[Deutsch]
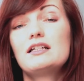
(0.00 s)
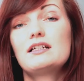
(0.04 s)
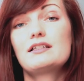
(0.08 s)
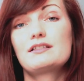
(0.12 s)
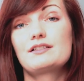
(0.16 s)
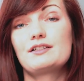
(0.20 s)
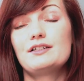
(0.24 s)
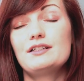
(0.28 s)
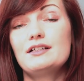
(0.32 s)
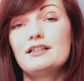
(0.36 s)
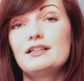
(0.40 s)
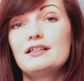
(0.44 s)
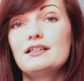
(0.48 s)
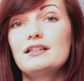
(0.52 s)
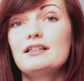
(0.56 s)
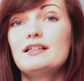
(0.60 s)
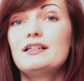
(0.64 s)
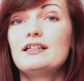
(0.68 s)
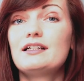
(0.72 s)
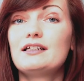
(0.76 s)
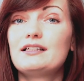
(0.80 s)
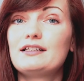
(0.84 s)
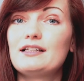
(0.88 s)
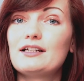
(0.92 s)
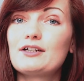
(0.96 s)
sondern
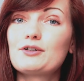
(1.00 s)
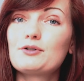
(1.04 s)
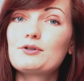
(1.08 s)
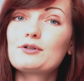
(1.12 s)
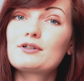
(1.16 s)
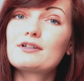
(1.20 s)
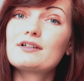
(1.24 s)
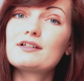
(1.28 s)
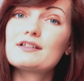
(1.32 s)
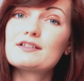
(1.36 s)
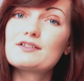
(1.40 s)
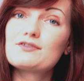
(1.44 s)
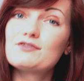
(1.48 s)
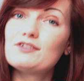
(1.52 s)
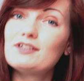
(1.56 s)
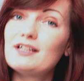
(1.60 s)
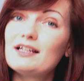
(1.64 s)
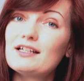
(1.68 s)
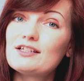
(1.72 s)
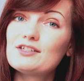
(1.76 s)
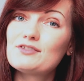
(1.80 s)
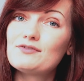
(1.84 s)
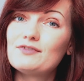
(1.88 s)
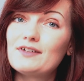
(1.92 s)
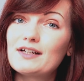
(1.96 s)
der Rücken ist
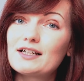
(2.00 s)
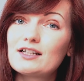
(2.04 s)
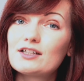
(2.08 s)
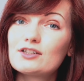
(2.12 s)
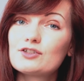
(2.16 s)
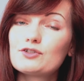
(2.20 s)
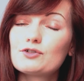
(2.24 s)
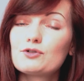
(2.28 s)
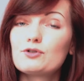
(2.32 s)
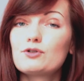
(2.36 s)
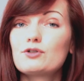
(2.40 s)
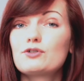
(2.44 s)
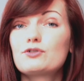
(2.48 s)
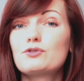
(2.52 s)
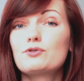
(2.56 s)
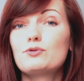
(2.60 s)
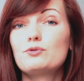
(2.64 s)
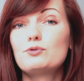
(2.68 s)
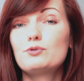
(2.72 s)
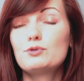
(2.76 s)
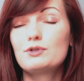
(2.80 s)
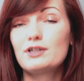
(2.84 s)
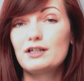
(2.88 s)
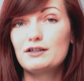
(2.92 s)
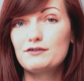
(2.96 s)
vielleicht weggedrückt
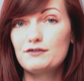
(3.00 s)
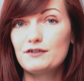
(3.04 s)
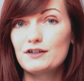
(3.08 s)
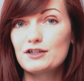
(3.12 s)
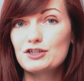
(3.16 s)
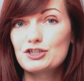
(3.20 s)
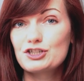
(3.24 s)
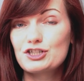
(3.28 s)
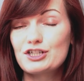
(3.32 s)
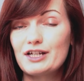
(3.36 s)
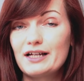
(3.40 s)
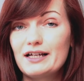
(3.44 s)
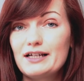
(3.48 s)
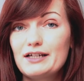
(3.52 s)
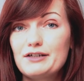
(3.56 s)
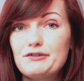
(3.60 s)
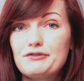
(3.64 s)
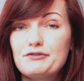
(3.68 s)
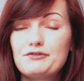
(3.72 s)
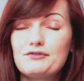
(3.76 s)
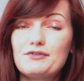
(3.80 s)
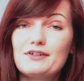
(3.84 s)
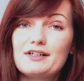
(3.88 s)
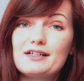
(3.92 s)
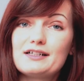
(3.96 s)
oder
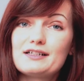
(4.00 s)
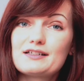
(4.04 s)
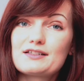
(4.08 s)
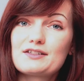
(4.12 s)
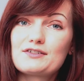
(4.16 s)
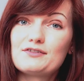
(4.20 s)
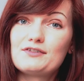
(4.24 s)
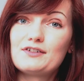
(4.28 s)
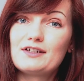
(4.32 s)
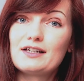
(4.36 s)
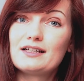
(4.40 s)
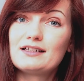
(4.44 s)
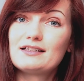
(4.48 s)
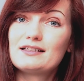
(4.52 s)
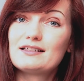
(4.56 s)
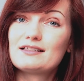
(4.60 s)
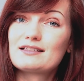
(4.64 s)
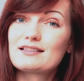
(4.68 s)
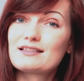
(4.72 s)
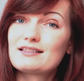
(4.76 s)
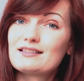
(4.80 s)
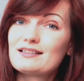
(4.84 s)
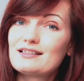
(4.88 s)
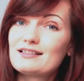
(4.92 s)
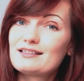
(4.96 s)
versteift, weil das Pferd
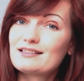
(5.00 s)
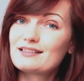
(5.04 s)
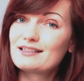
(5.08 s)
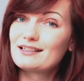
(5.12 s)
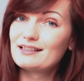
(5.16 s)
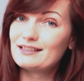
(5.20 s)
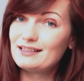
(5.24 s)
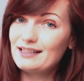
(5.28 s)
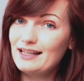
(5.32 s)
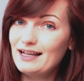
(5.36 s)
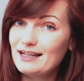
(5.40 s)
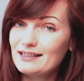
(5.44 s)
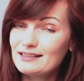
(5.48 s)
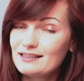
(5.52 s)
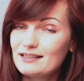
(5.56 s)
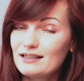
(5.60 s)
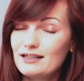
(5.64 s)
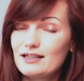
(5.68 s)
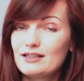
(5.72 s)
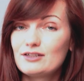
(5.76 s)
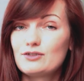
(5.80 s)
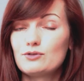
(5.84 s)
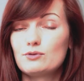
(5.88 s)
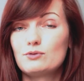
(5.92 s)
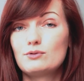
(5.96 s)
das nicht gelernt
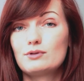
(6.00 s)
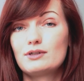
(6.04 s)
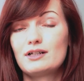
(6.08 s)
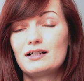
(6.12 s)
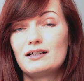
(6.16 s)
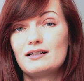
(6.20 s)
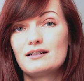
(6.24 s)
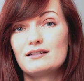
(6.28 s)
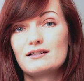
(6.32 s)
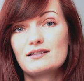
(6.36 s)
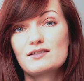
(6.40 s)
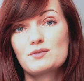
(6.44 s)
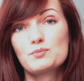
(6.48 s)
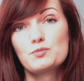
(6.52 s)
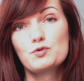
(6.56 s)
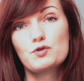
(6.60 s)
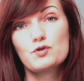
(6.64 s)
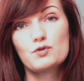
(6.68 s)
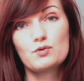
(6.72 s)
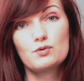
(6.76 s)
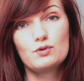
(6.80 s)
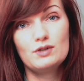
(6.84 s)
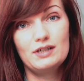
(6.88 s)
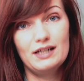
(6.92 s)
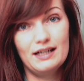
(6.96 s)
hat oder es
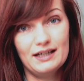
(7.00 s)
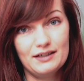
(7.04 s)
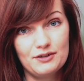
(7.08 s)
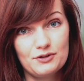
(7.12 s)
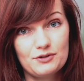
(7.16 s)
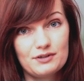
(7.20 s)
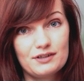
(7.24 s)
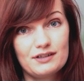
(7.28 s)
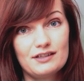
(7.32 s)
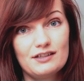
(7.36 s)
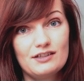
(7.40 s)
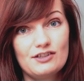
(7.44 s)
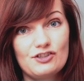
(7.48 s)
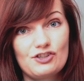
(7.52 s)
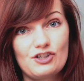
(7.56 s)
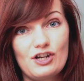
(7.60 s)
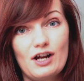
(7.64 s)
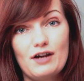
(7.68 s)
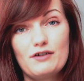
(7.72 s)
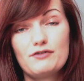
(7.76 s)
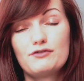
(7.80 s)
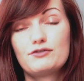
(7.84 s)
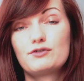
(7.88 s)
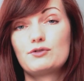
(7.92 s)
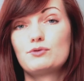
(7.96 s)
muskulär noch nicht
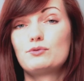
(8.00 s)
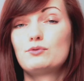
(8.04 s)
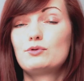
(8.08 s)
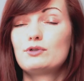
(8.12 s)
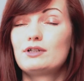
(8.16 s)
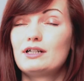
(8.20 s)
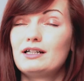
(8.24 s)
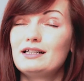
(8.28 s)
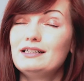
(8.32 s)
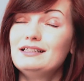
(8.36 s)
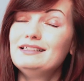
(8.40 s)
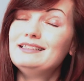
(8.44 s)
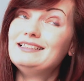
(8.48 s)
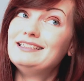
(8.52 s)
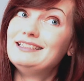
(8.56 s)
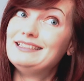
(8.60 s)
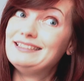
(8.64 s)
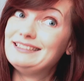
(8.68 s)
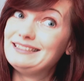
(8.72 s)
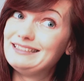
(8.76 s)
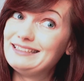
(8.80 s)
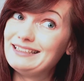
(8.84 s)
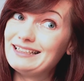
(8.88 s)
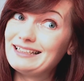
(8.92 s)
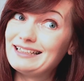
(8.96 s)
schafft oder
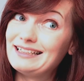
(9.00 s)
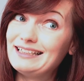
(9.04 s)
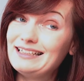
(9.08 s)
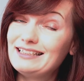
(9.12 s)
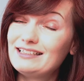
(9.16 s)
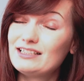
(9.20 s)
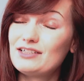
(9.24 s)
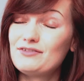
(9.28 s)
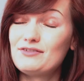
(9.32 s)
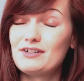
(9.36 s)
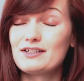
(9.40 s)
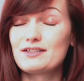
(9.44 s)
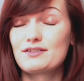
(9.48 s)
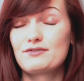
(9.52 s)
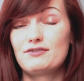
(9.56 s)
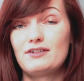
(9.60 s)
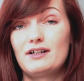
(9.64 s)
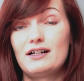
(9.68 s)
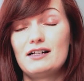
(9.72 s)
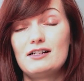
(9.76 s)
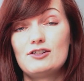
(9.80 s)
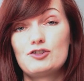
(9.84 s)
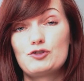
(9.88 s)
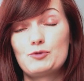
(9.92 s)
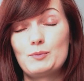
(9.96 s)
der Reiter was
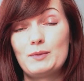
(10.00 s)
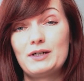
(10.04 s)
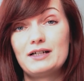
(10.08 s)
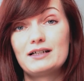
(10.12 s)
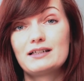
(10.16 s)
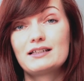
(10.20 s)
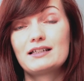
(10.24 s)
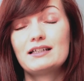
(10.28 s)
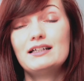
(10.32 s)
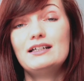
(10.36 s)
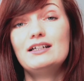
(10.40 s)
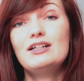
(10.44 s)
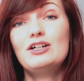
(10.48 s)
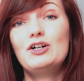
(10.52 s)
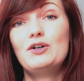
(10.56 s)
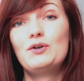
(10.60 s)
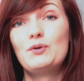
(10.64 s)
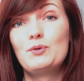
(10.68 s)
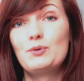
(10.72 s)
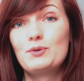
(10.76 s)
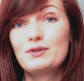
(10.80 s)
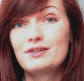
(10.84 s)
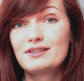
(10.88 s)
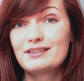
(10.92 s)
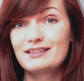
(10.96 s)
falsch macht
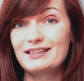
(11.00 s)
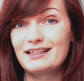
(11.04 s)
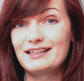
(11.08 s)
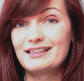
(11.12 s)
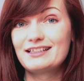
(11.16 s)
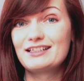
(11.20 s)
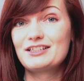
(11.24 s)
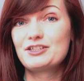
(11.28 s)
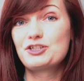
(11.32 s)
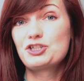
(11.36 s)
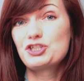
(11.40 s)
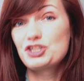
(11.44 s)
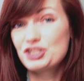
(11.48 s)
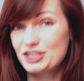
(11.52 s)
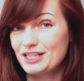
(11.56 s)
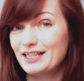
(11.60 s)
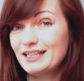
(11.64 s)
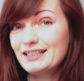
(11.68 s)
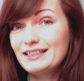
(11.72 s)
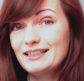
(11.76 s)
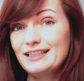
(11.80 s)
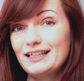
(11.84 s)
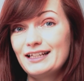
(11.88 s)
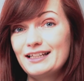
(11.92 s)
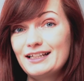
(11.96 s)
und dann
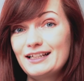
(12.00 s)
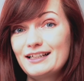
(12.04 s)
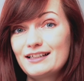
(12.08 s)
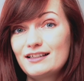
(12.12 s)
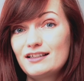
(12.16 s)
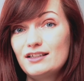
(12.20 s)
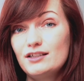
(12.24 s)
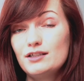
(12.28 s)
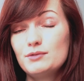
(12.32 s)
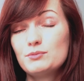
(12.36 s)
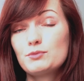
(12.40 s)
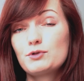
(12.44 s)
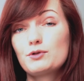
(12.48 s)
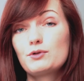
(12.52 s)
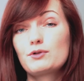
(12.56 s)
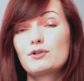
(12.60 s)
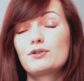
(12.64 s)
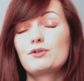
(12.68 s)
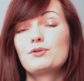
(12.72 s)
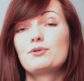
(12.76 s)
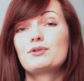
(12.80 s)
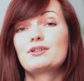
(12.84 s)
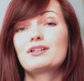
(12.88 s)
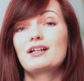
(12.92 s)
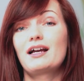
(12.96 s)
steckt die Energie im
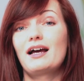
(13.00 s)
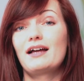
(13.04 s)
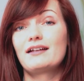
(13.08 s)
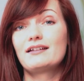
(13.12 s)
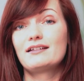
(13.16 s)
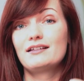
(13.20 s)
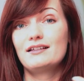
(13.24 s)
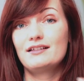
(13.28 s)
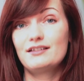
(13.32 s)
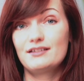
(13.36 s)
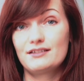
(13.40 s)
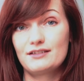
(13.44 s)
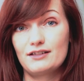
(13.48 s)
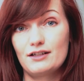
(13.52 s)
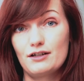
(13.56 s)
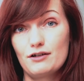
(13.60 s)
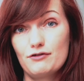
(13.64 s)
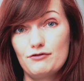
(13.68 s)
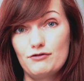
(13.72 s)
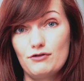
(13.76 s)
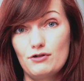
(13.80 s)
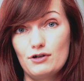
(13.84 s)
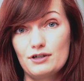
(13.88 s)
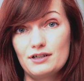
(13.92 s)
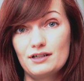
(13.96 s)
Rücken und kann nicht nach
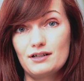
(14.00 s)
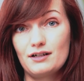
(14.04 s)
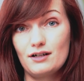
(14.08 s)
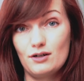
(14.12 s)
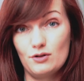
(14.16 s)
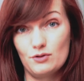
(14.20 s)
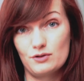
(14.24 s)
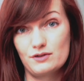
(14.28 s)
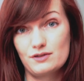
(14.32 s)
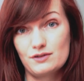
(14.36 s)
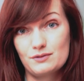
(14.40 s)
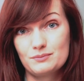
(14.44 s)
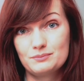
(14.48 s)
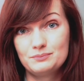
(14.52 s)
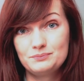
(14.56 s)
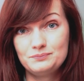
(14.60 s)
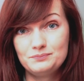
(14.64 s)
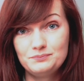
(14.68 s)
vorne raus.